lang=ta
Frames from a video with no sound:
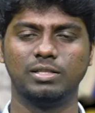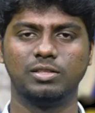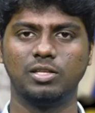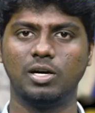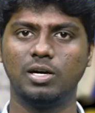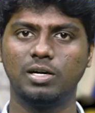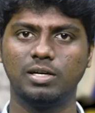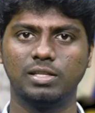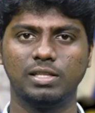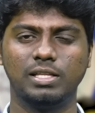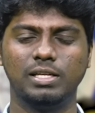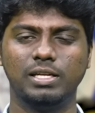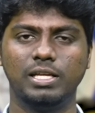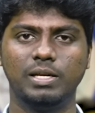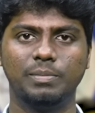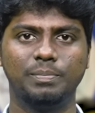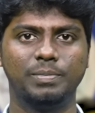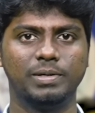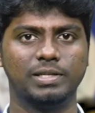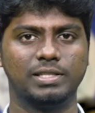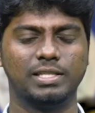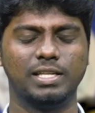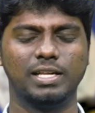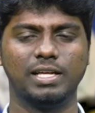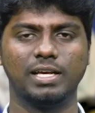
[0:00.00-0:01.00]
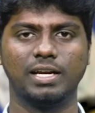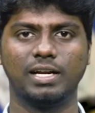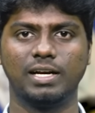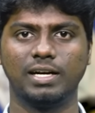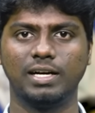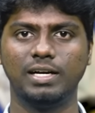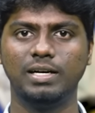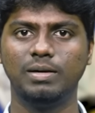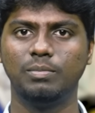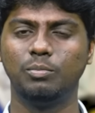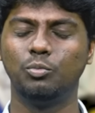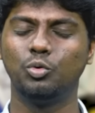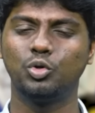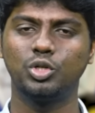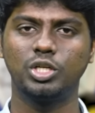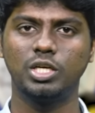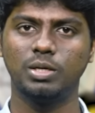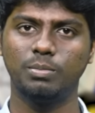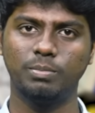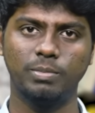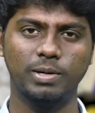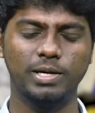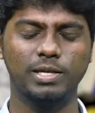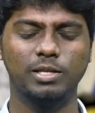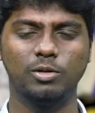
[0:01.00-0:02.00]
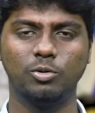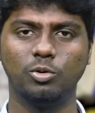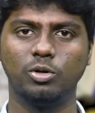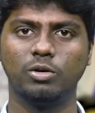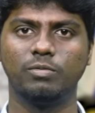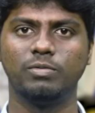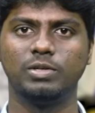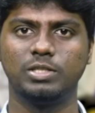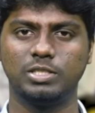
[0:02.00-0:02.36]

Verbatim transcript: தாக்குதல் ஏற்படுத்தியிருக்கிறாங்க முக்கியமாக இதில் ஒரு